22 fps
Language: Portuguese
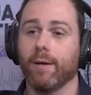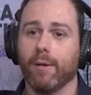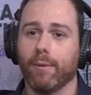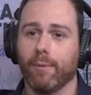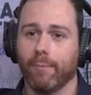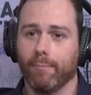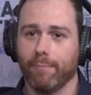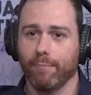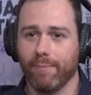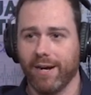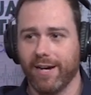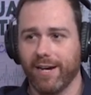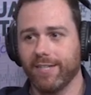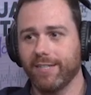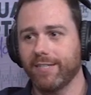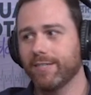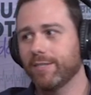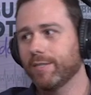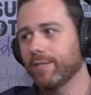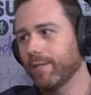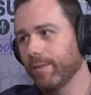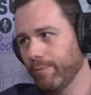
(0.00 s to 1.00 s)

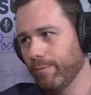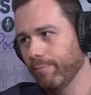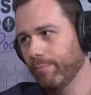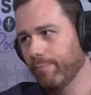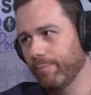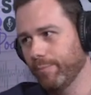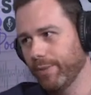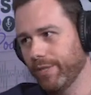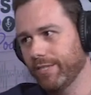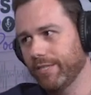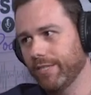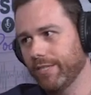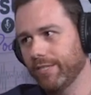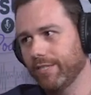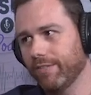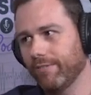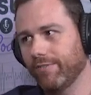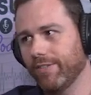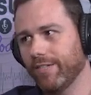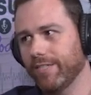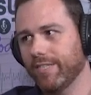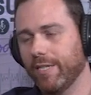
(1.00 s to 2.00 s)
Mas
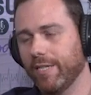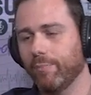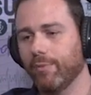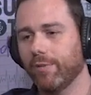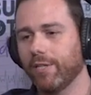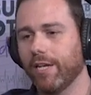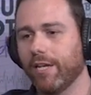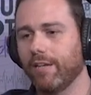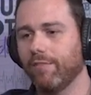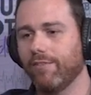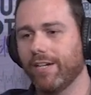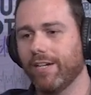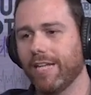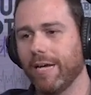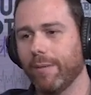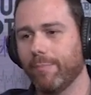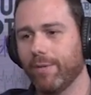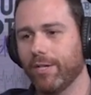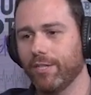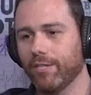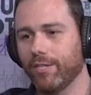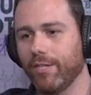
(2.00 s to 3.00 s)
precisa fazer porque ele vai
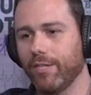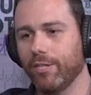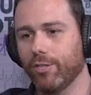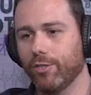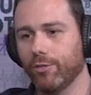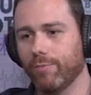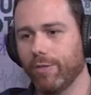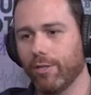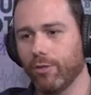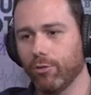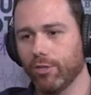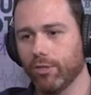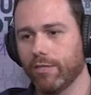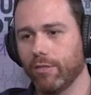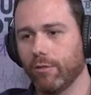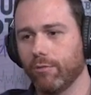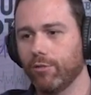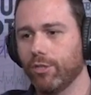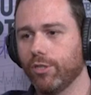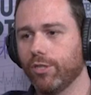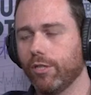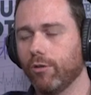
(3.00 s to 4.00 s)
dar a gente uma
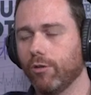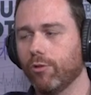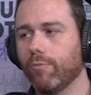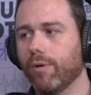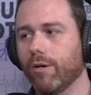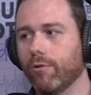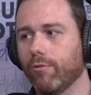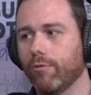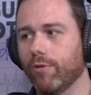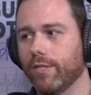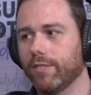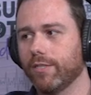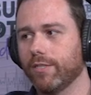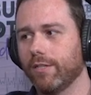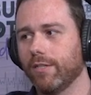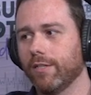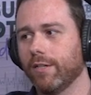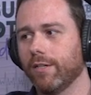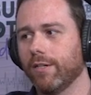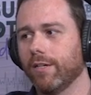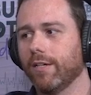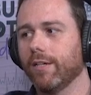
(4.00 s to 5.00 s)
noção de que alguma
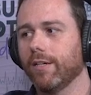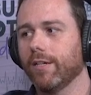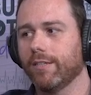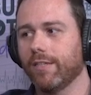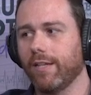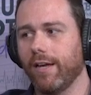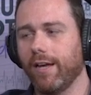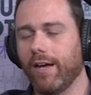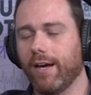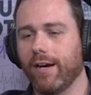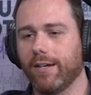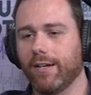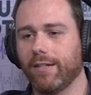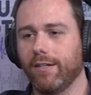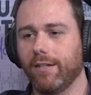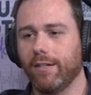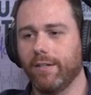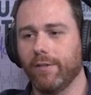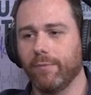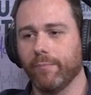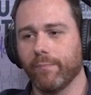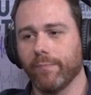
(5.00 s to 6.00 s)
coisa está errada
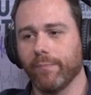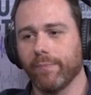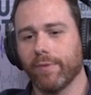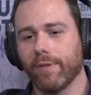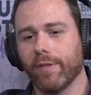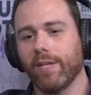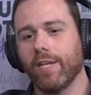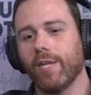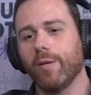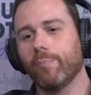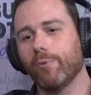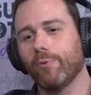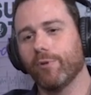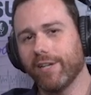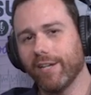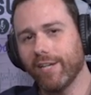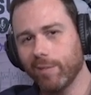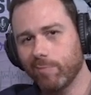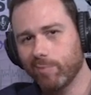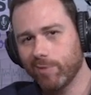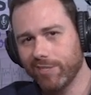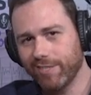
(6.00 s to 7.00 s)
ali. E por que
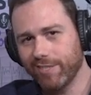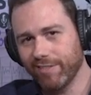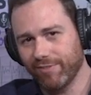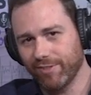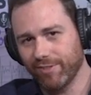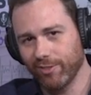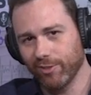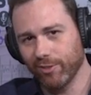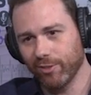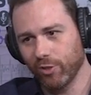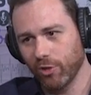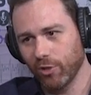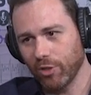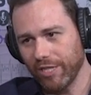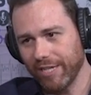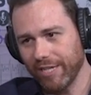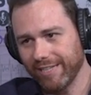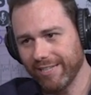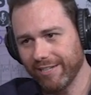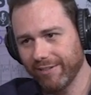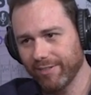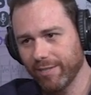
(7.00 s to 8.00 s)
que precisa fazer o
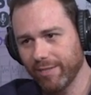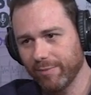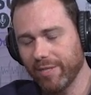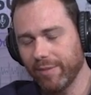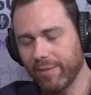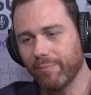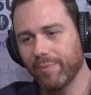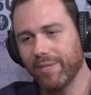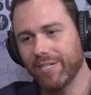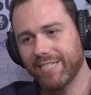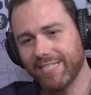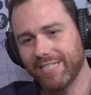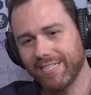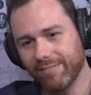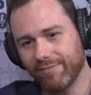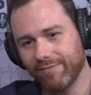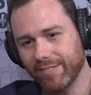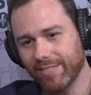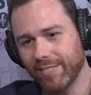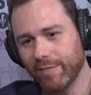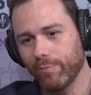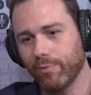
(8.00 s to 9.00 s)
toque retal também? Precisa
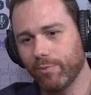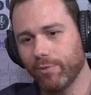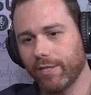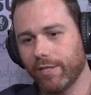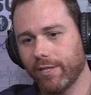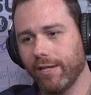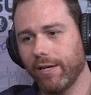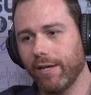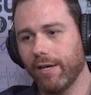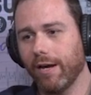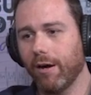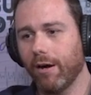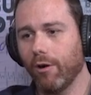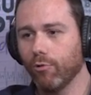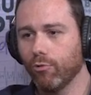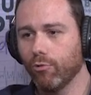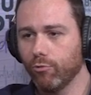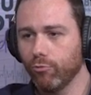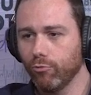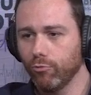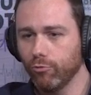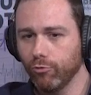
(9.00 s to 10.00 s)
fazer porque
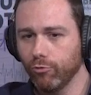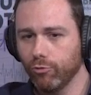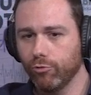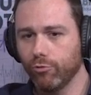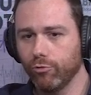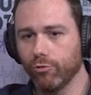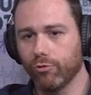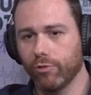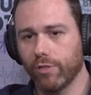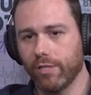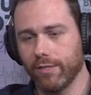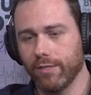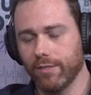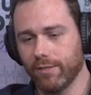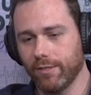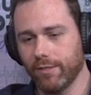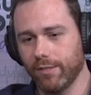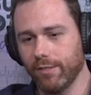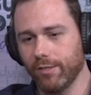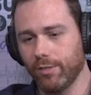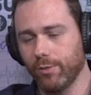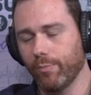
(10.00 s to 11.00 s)
alguns dos
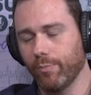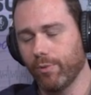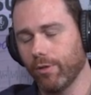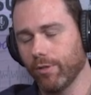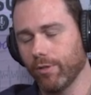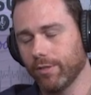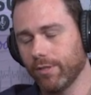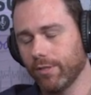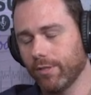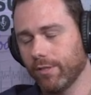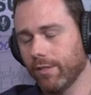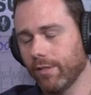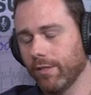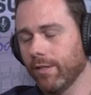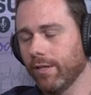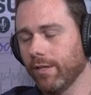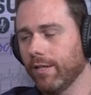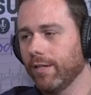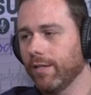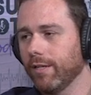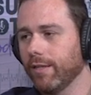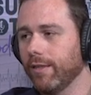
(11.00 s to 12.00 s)
cânceres de próstata
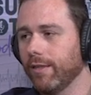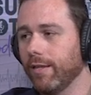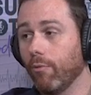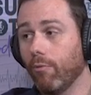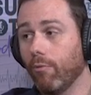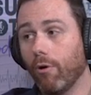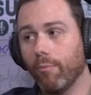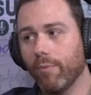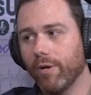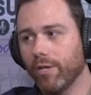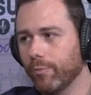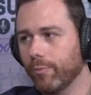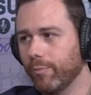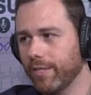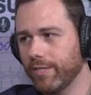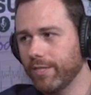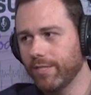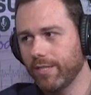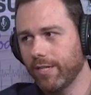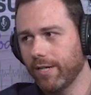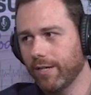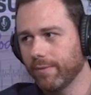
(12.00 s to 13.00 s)
não aumentam o
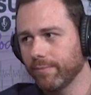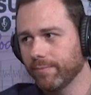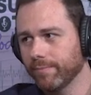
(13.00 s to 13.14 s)
PSA.